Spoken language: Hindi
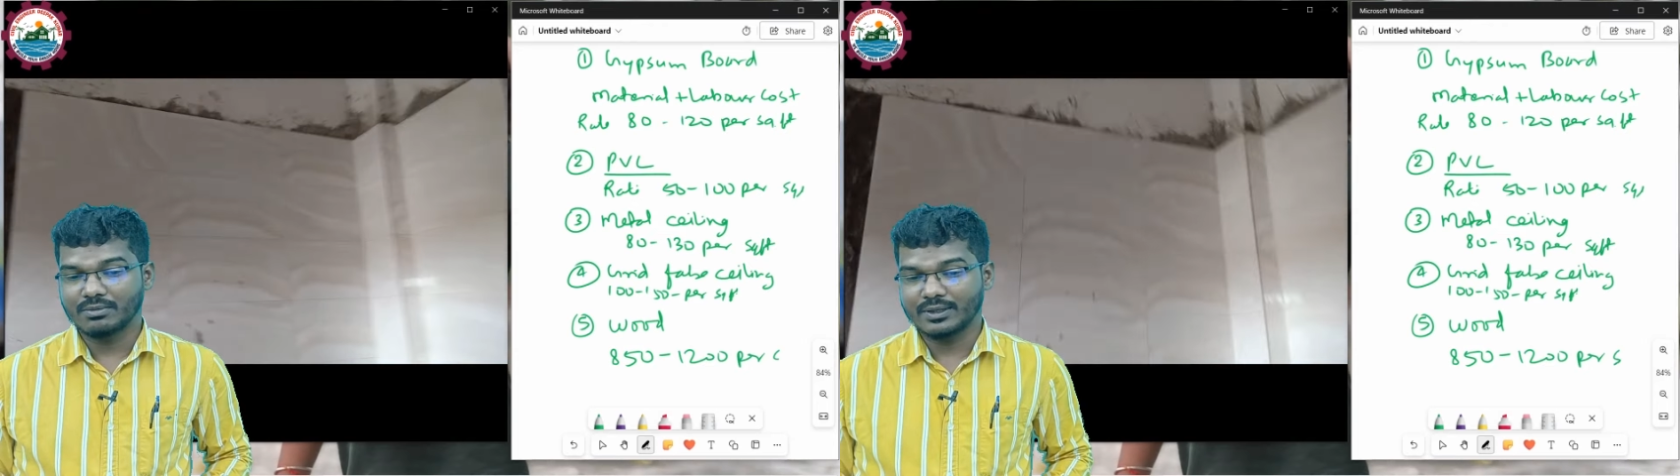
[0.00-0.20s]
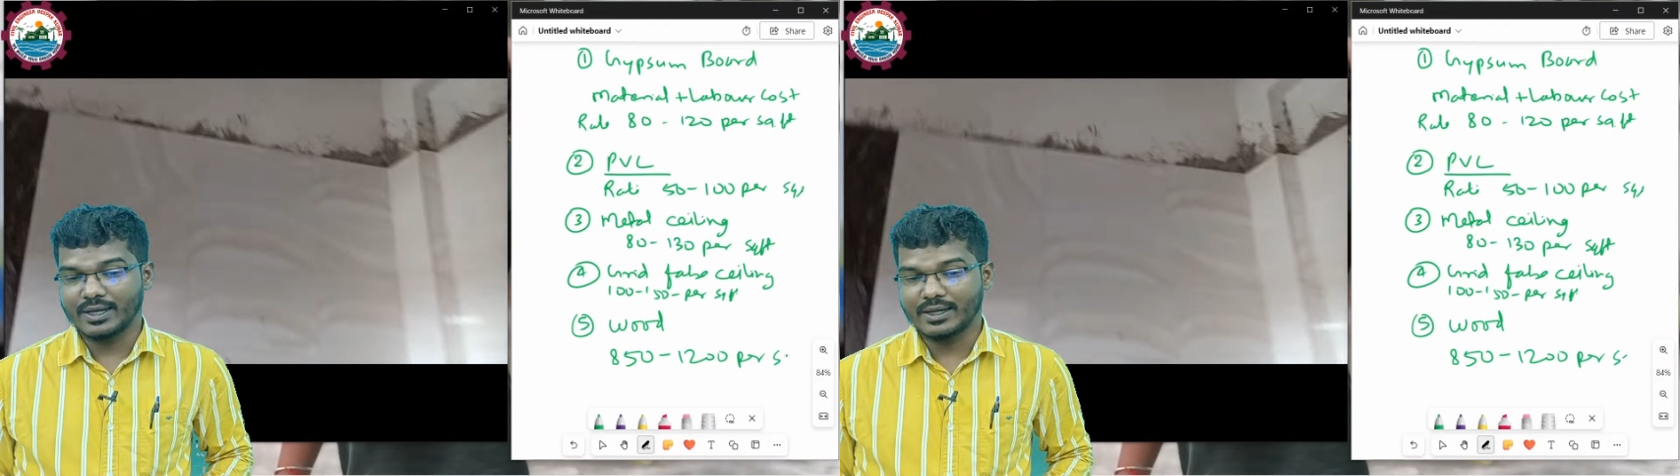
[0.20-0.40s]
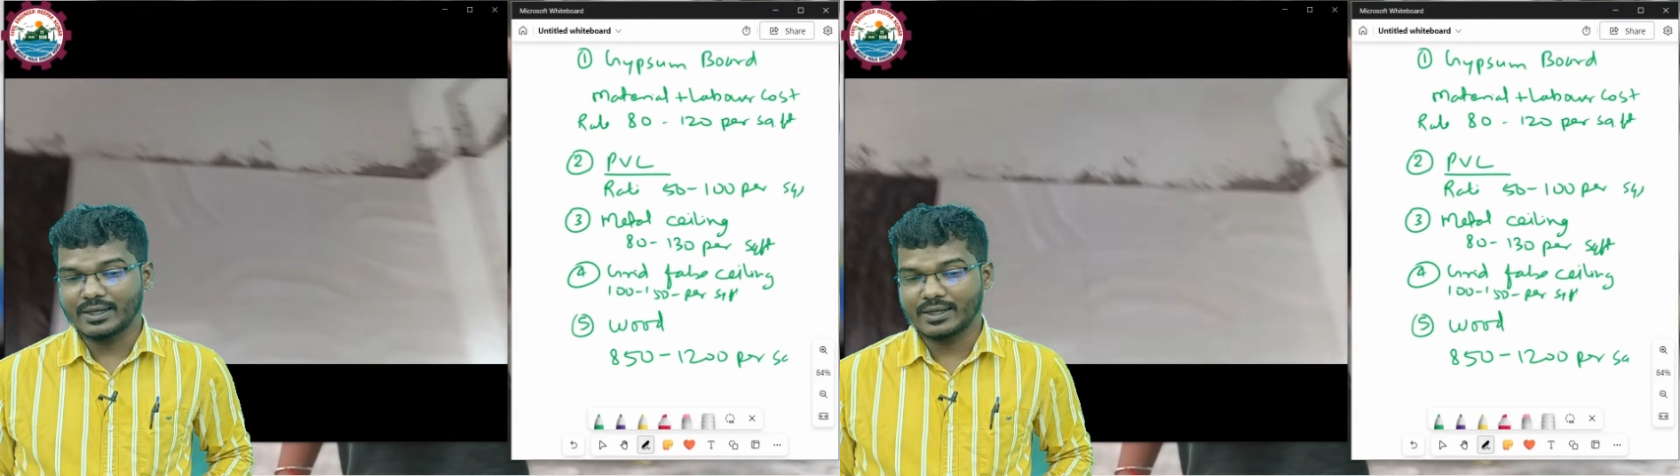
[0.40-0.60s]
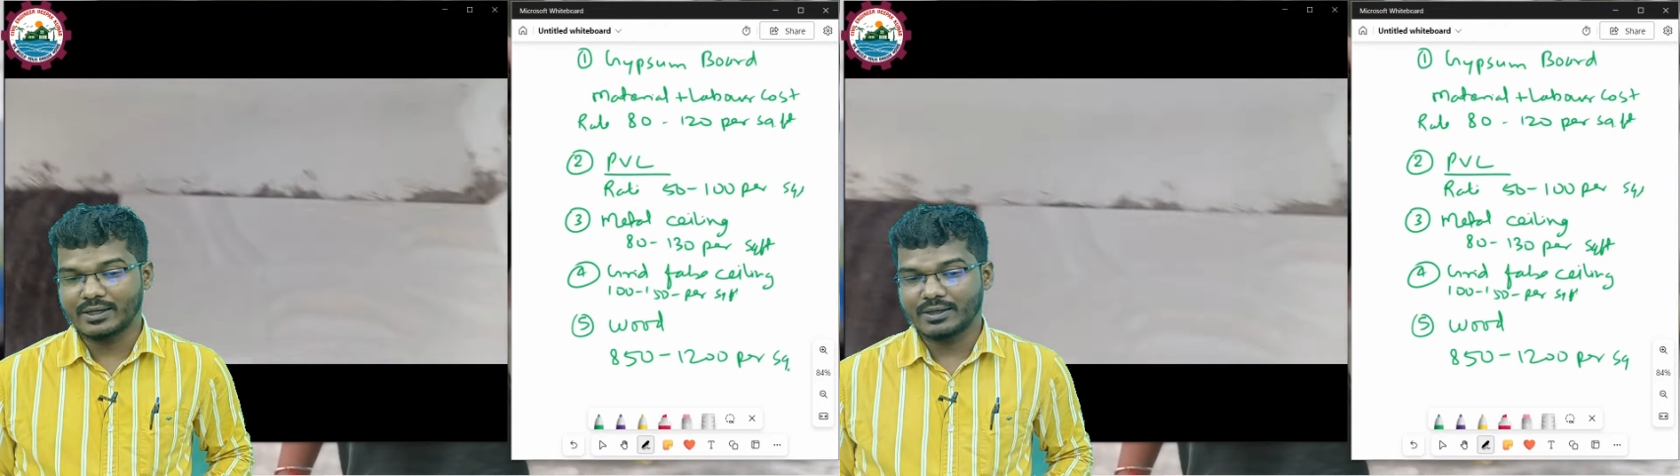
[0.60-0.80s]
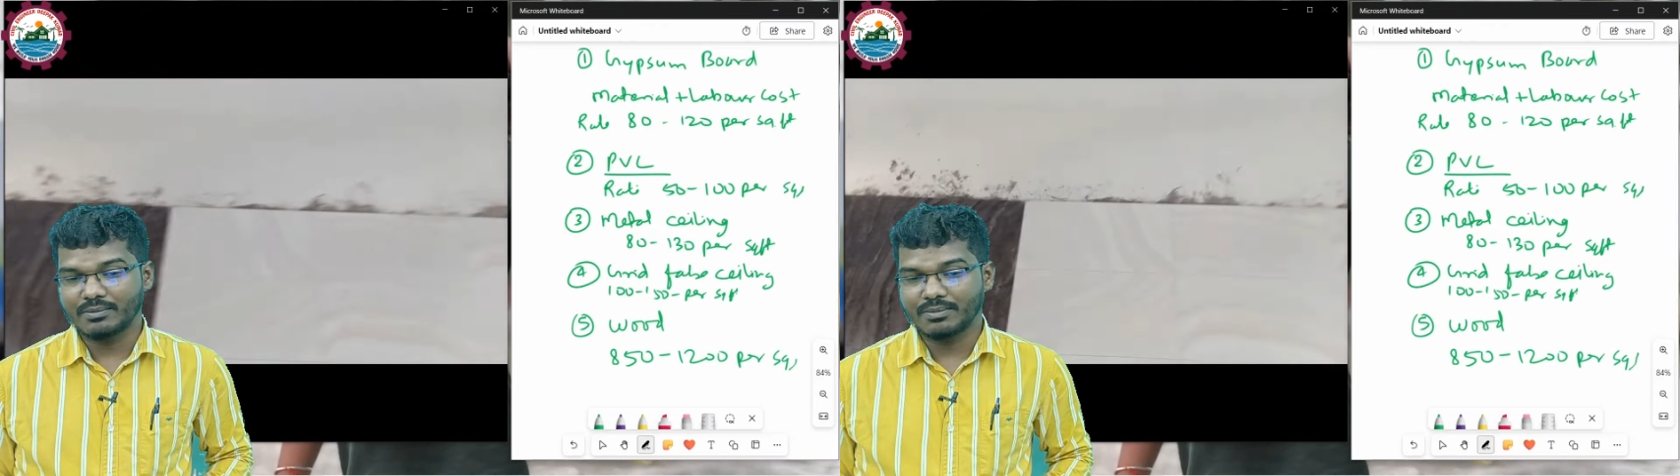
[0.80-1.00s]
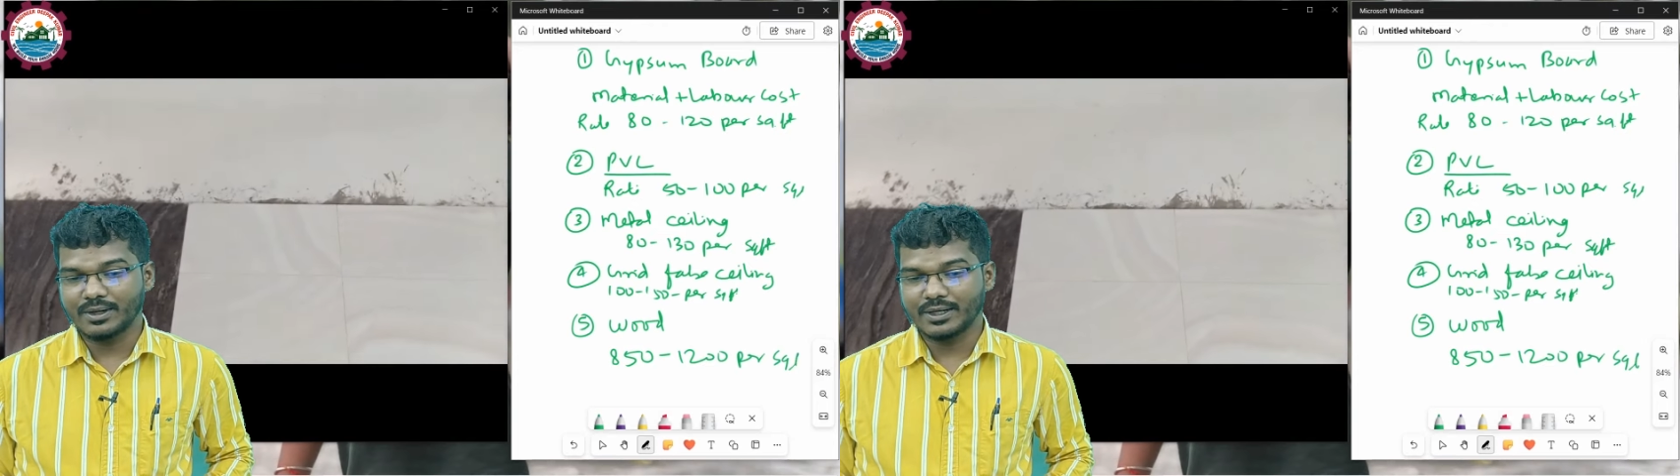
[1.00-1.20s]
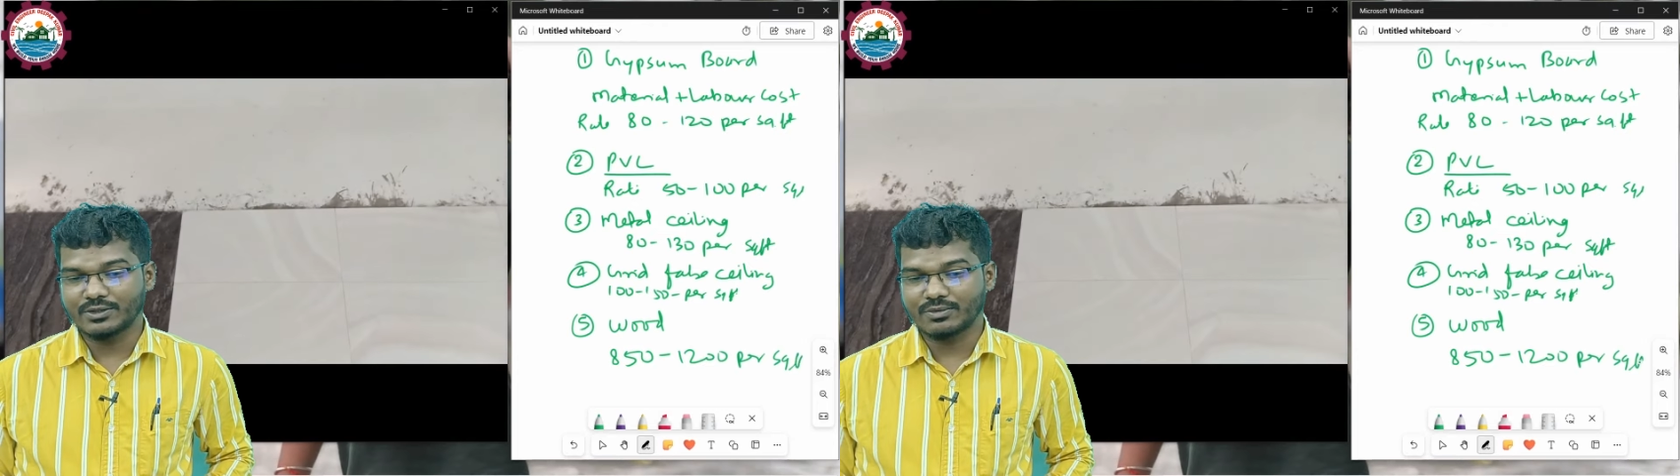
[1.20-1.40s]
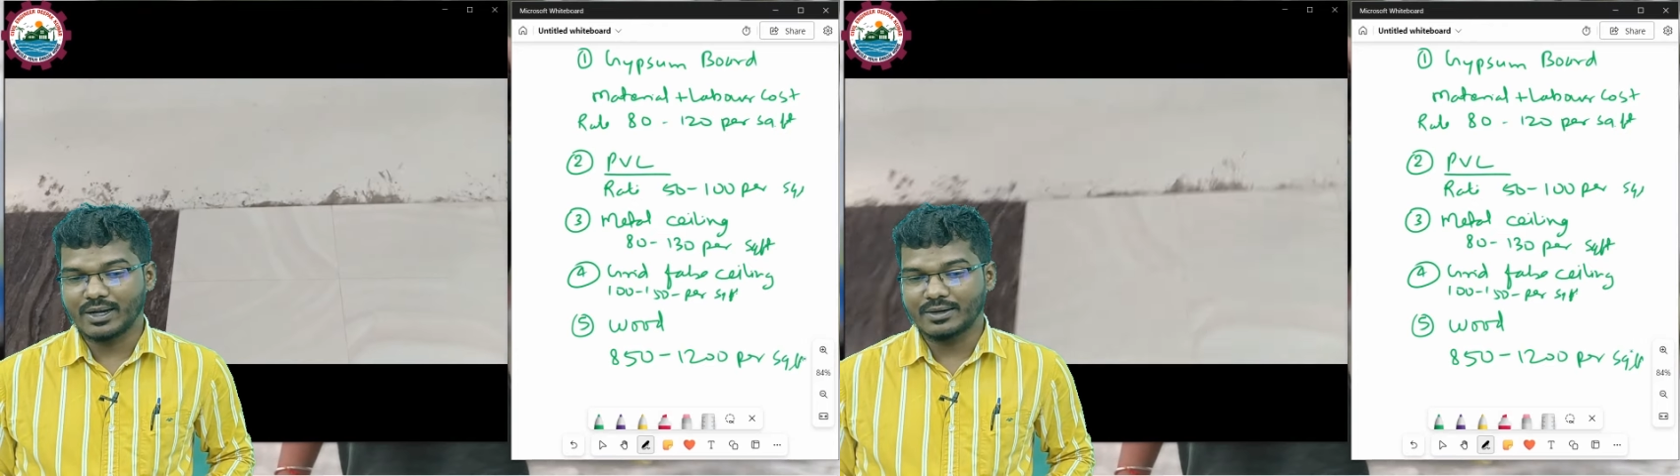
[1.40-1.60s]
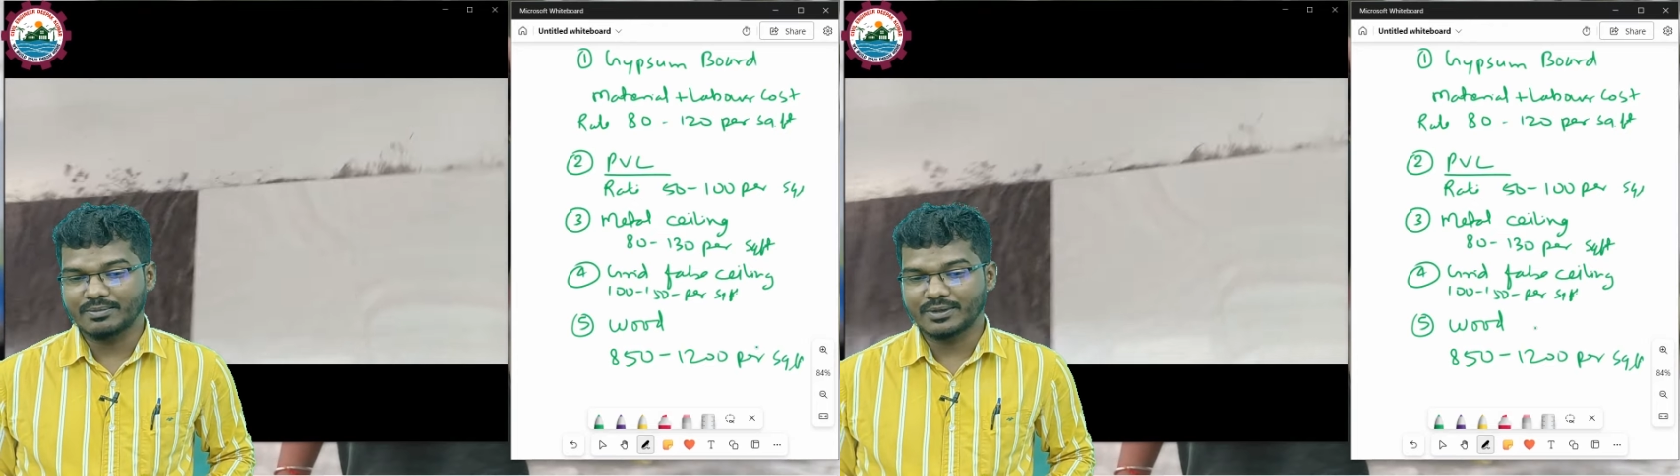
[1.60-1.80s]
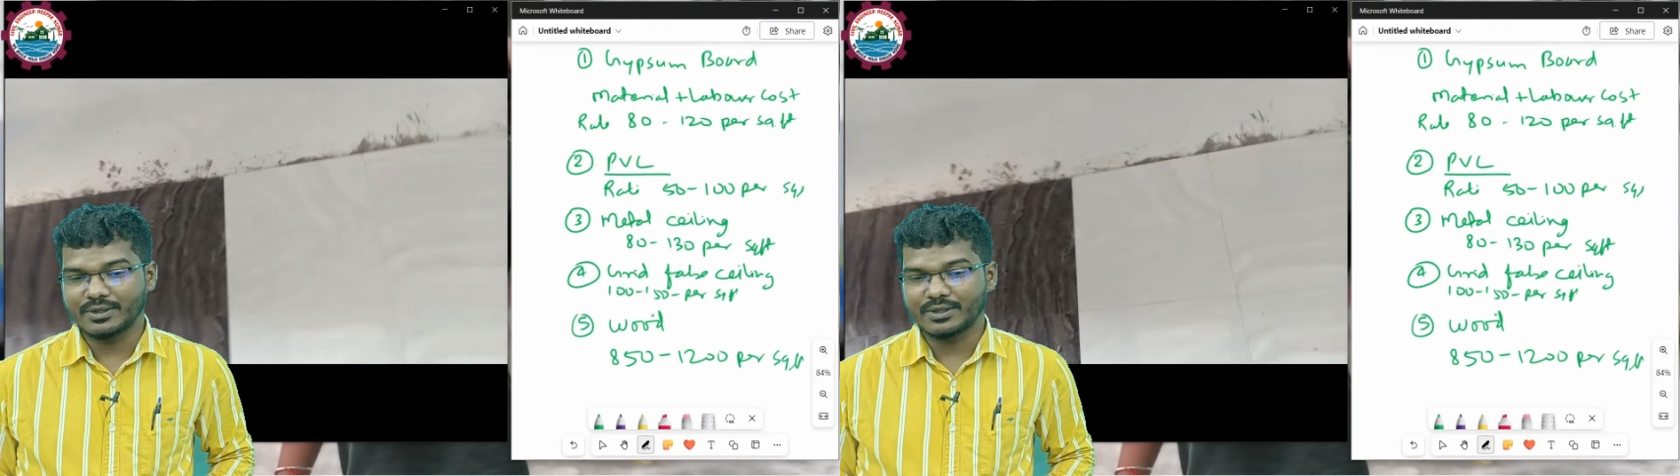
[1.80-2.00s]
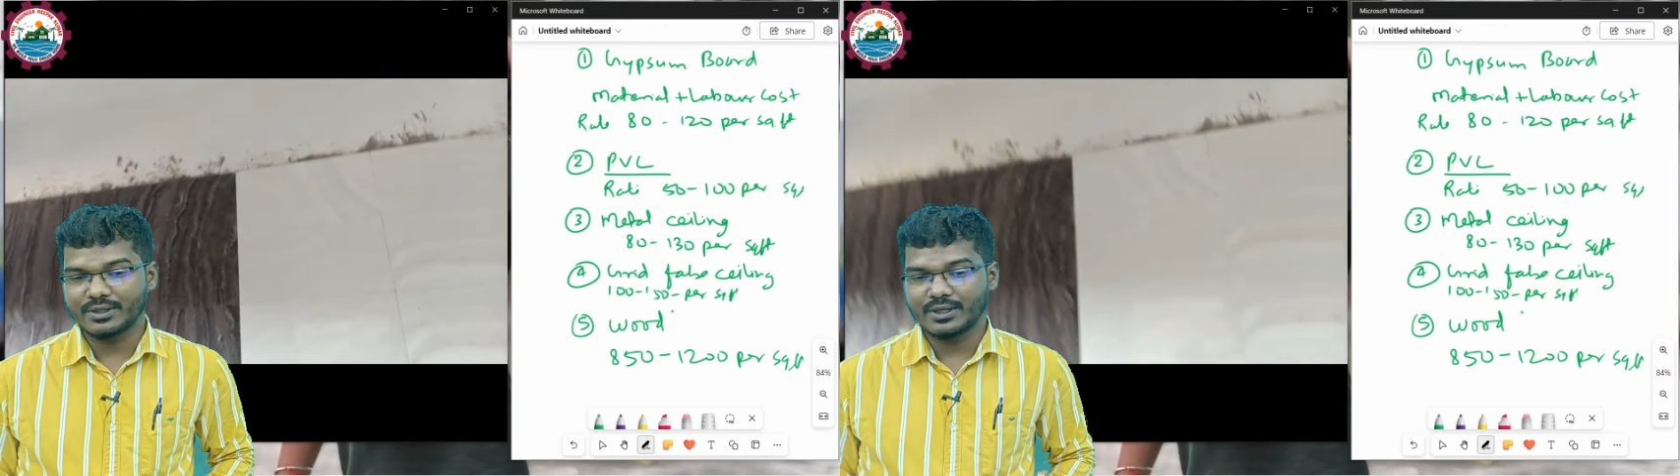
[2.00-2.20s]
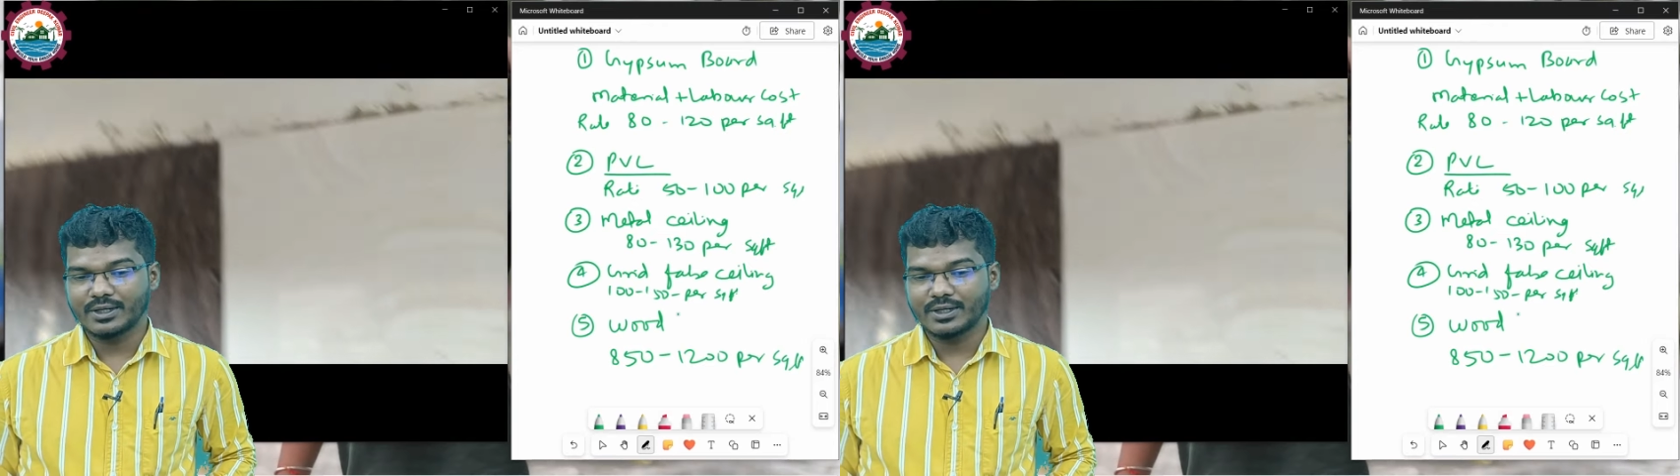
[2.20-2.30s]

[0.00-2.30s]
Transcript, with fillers: बताइए पर स्क्वायर फुट